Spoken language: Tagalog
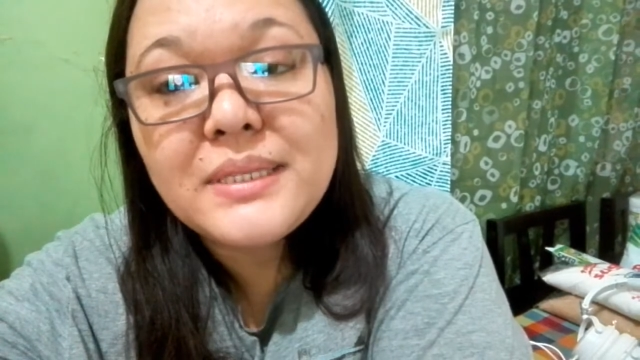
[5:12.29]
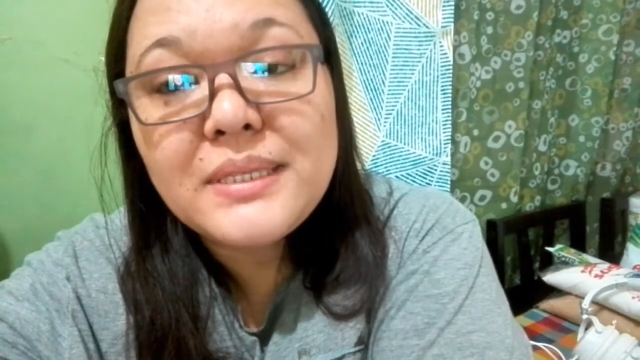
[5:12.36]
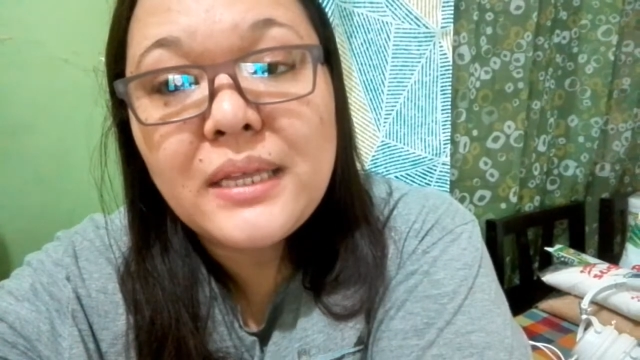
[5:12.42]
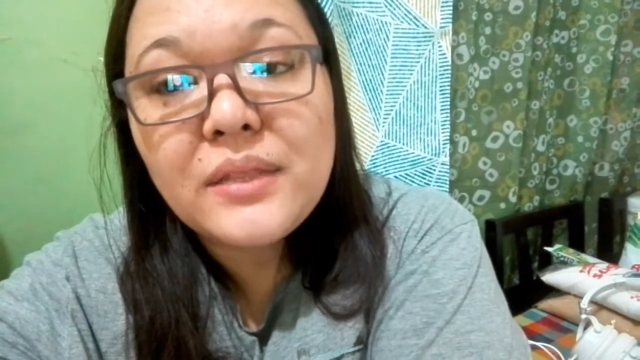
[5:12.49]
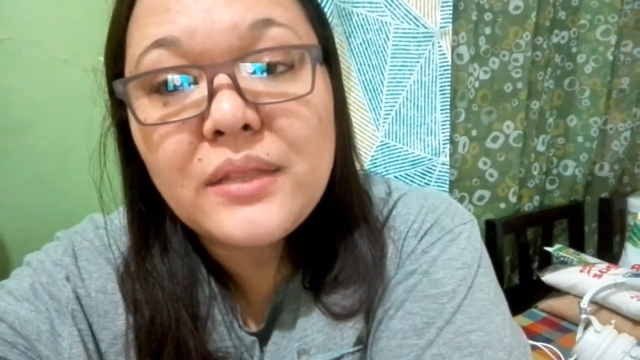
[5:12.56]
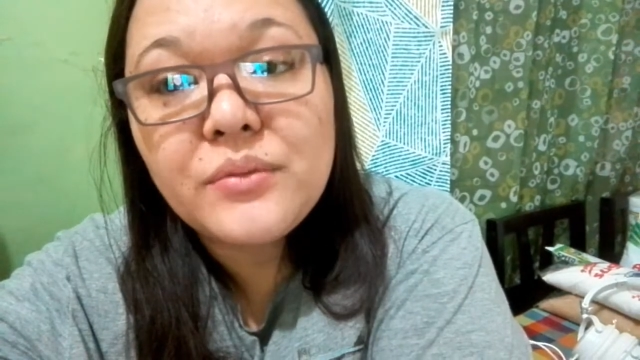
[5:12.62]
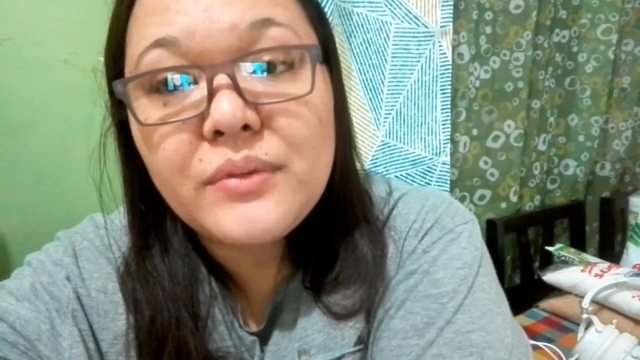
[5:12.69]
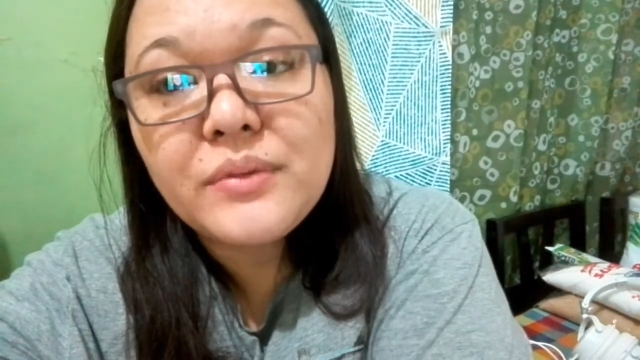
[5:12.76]

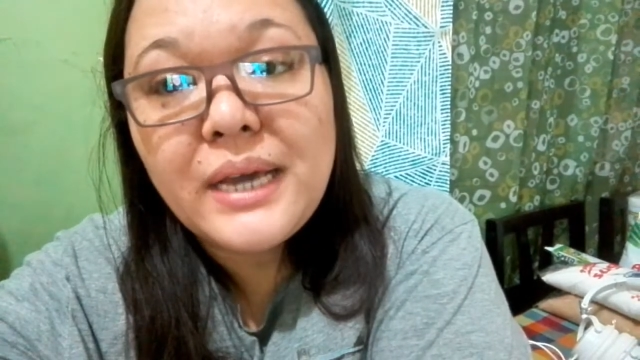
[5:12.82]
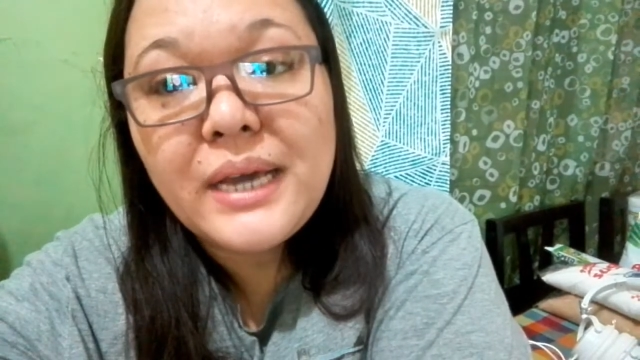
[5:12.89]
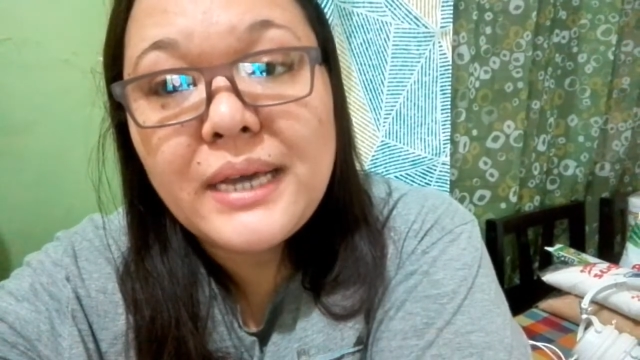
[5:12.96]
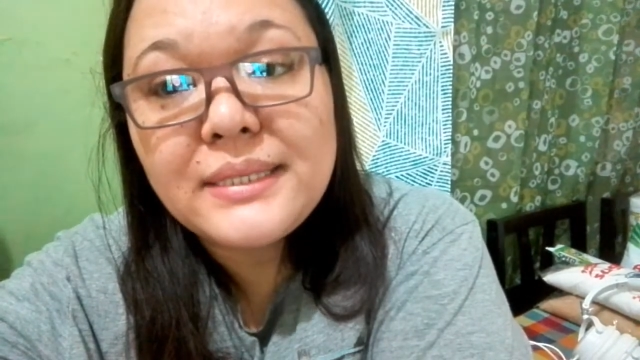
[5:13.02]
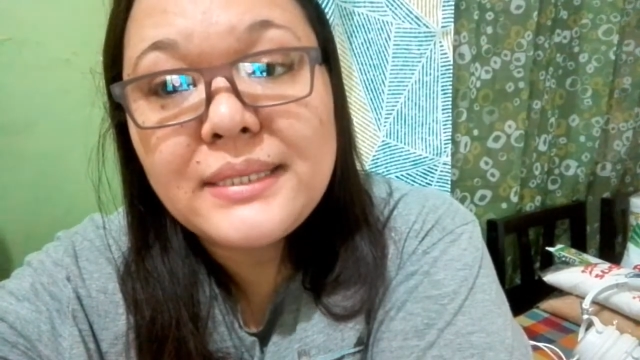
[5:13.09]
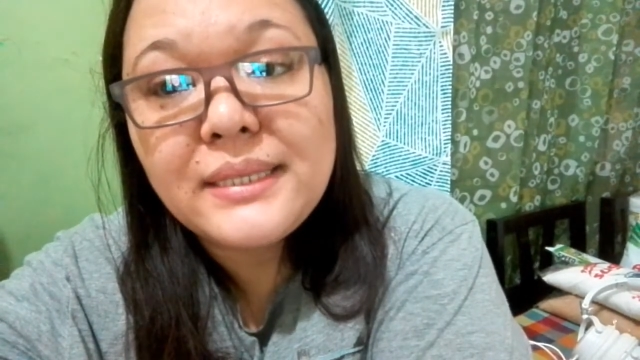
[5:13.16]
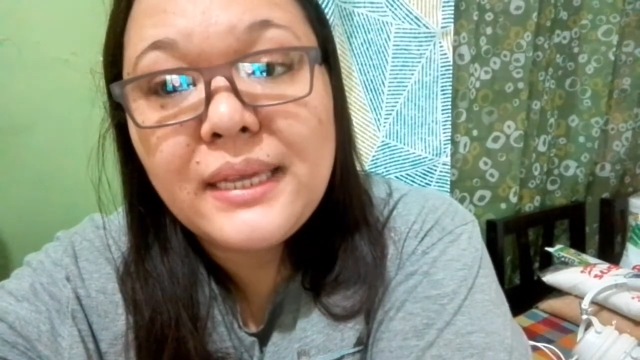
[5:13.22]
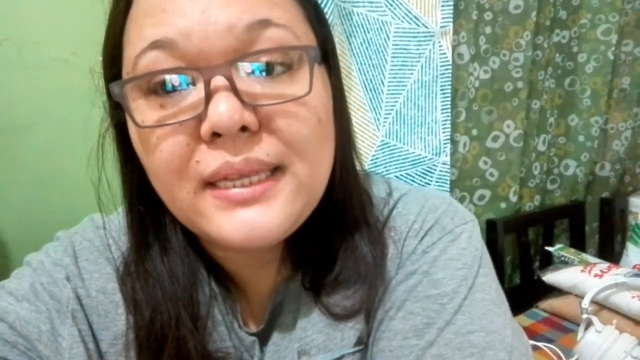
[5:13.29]
minsan two
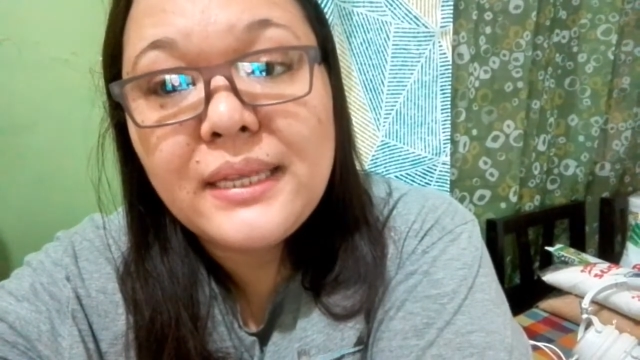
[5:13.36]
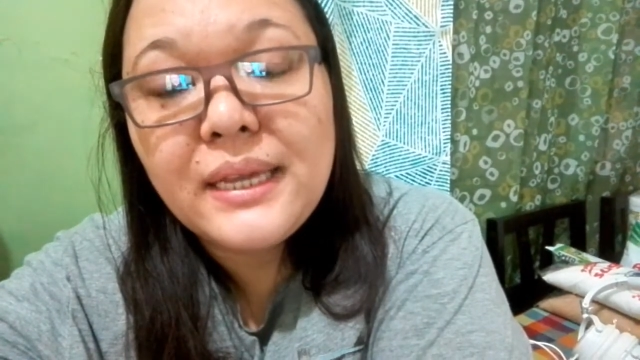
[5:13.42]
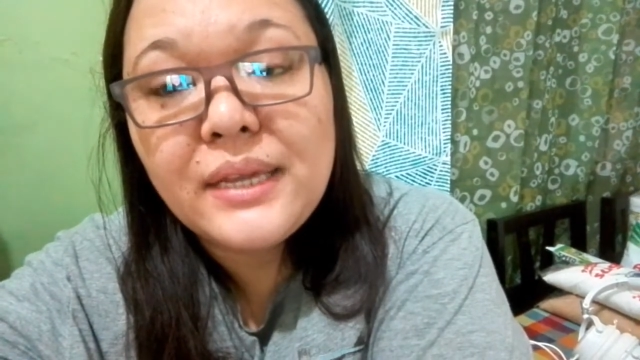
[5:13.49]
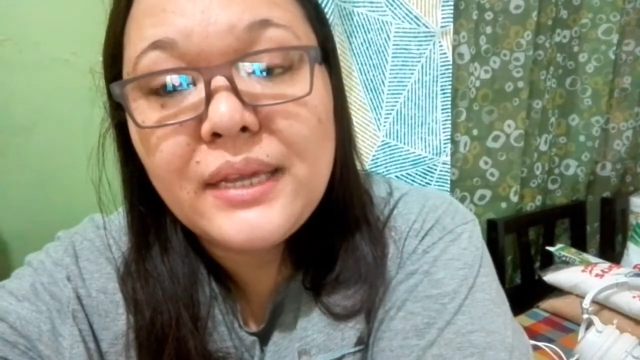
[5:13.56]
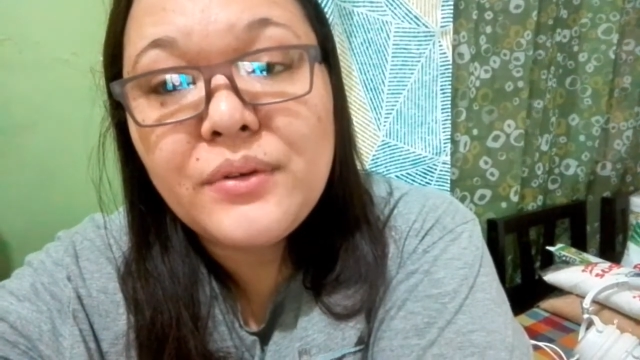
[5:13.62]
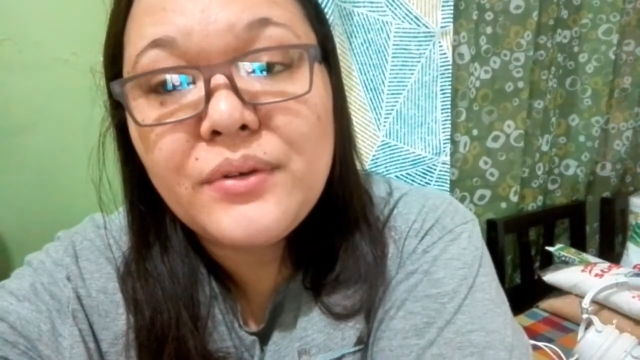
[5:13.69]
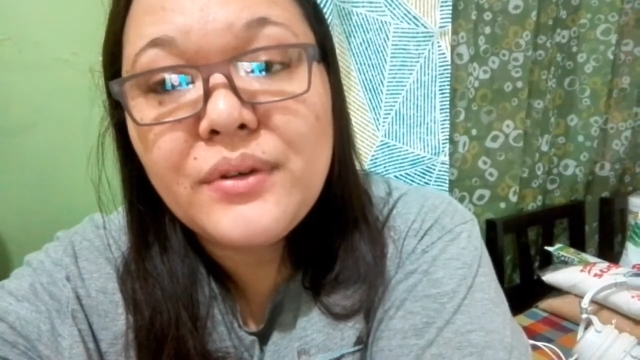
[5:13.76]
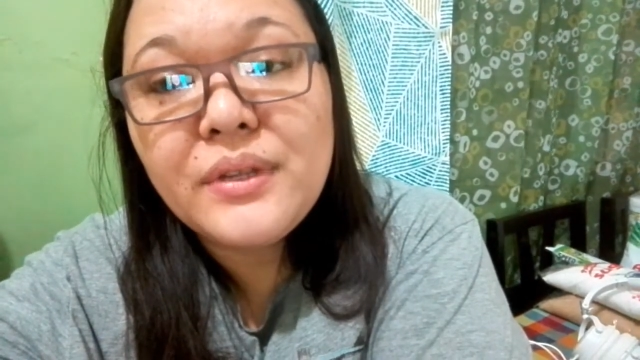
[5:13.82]
dozen,
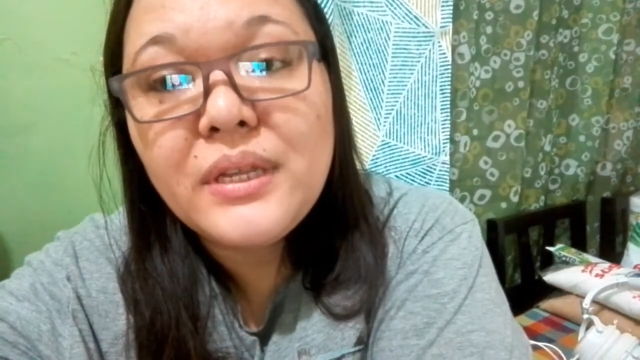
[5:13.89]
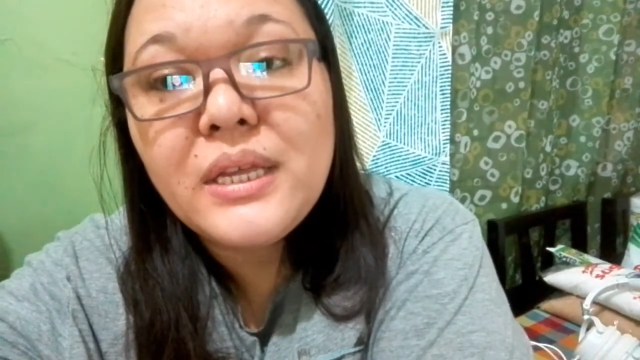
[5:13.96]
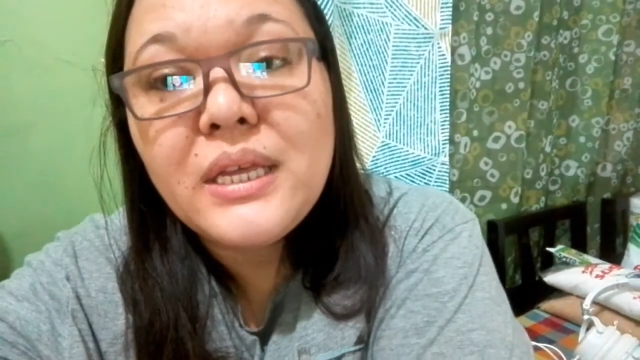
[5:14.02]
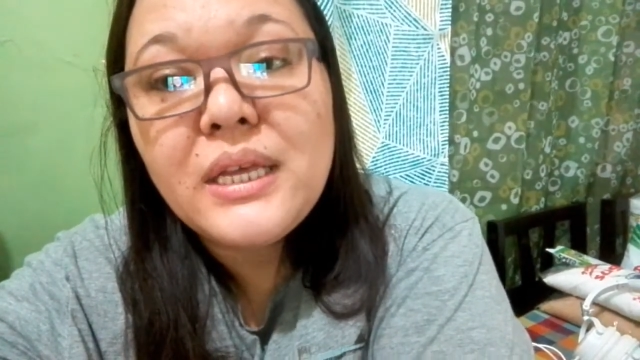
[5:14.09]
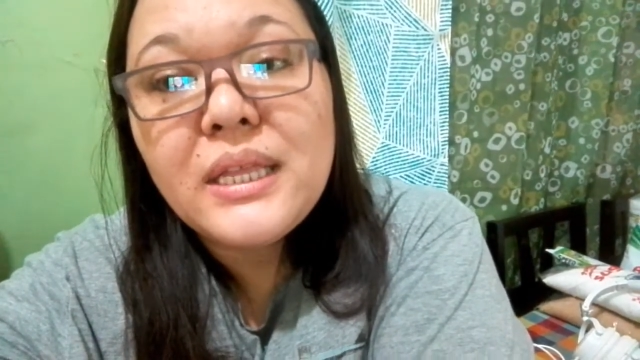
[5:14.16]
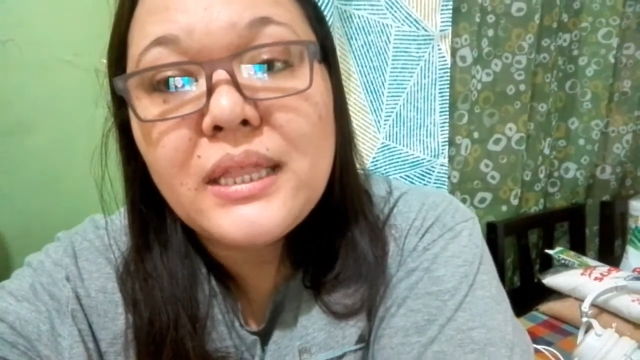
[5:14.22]
ganon.